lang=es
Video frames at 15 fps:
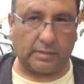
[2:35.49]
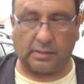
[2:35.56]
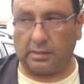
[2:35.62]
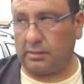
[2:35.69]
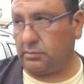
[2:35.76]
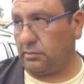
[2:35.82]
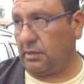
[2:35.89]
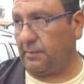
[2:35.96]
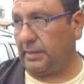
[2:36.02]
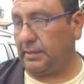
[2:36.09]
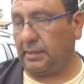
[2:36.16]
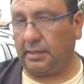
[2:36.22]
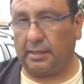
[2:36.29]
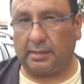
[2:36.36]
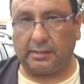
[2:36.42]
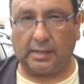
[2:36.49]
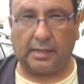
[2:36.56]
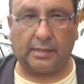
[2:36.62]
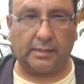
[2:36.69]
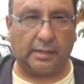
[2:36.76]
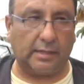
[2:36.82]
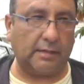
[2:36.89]
O es una banda
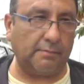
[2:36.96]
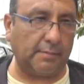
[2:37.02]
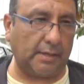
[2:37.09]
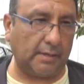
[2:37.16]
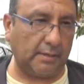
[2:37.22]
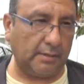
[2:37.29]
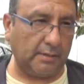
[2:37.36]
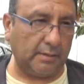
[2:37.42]
injertada de Lima,